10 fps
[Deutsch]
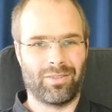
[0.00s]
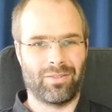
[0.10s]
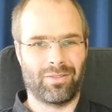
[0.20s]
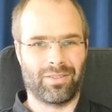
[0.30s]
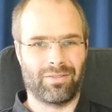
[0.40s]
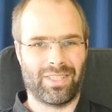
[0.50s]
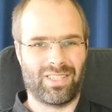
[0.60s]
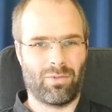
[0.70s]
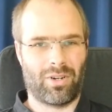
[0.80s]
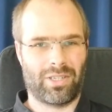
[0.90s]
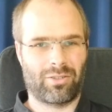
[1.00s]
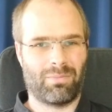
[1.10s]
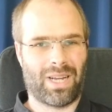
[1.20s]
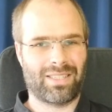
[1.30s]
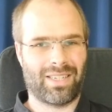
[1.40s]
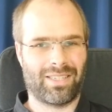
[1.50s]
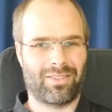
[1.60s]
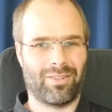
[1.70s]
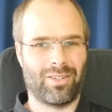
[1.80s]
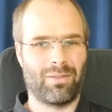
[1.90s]
Und wenn sie möglichst kompakt sein
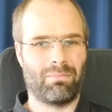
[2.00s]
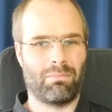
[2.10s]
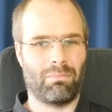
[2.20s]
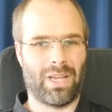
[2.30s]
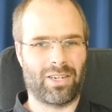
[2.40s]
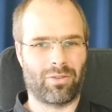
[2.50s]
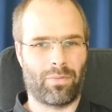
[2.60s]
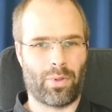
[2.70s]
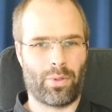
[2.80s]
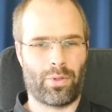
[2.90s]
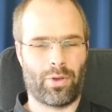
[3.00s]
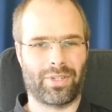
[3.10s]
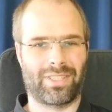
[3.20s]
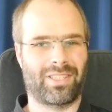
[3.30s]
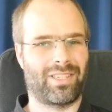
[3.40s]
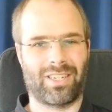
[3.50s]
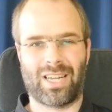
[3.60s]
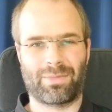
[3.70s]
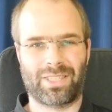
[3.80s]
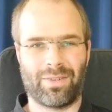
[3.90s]
soll, Micro Four Thirds, da
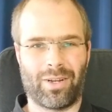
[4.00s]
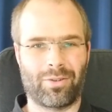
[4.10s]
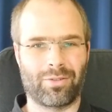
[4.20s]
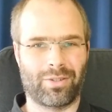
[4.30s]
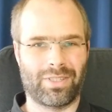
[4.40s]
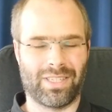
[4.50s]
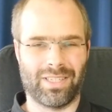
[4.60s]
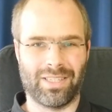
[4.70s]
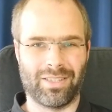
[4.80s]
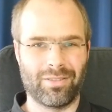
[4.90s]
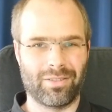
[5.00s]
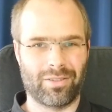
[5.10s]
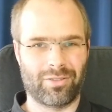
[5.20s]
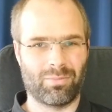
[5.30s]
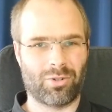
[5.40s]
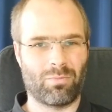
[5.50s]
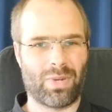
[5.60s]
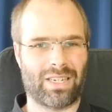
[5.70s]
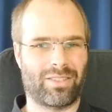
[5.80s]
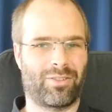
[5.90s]
gab es zwar auch noch die
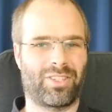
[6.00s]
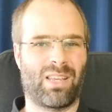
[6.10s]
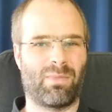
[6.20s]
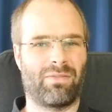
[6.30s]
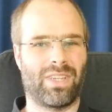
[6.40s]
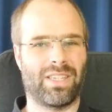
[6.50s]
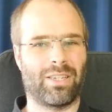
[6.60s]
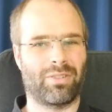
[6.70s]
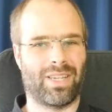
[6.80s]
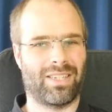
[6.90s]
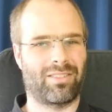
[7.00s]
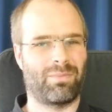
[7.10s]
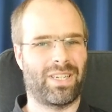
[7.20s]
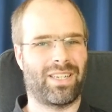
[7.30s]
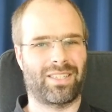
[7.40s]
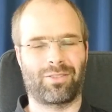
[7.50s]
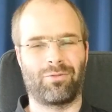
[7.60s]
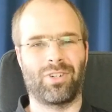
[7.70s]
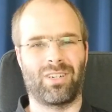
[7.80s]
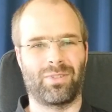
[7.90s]
superkompakten Systeme wie Nikon 1 und Pentax
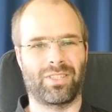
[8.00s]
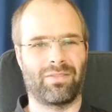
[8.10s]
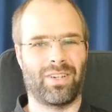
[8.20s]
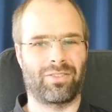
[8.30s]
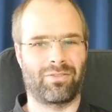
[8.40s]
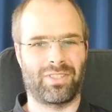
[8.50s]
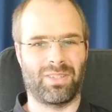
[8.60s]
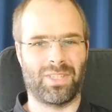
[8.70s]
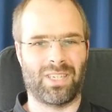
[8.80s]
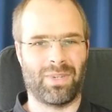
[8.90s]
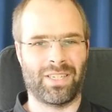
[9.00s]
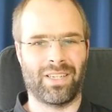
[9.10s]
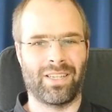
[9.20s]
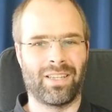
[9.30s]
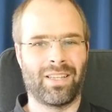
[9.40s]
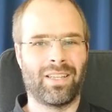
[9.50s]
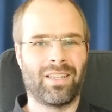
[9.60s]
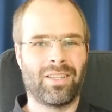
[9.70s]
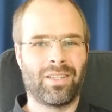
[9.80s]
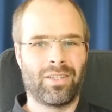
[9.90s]
Q, aber die waren schon ziemlich am Ende.
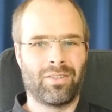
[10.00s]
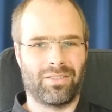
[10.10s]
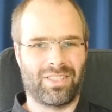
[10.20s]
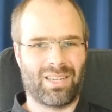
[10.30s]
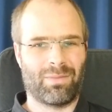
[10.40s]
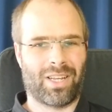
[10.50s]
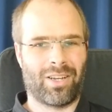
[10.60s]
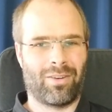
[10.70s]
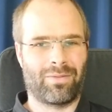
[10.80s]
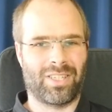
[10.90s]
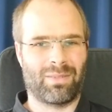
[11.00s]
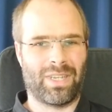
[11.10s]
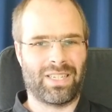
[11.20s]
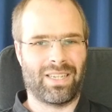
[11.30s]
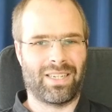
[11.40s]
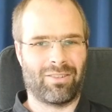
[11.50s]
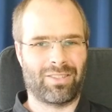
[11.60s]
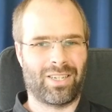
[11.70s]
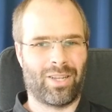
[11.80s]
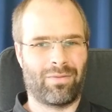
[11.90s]
Und die Kamera, auf die es am Ende
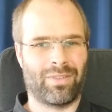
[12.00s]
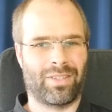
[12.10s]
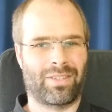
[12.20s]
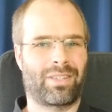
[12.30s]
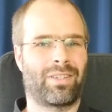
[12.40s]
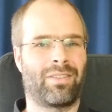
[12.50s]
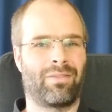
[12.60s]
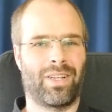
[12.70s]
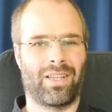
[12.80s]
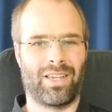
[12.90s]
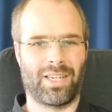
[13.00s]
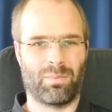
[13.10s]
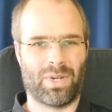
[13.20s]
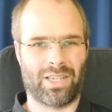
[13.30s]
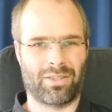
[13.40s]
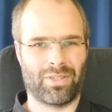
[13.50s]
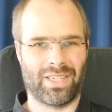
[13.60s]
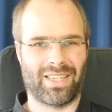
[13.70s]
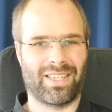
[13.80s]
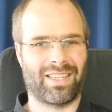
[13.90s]
hinausgelaufen ist, war eine
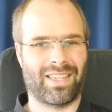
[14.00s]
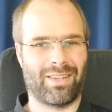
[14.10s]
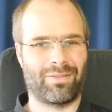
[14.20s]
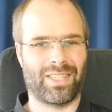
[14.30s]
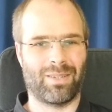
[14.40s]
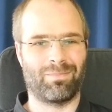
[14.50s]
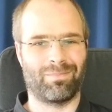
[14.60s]
Panasonic GF7.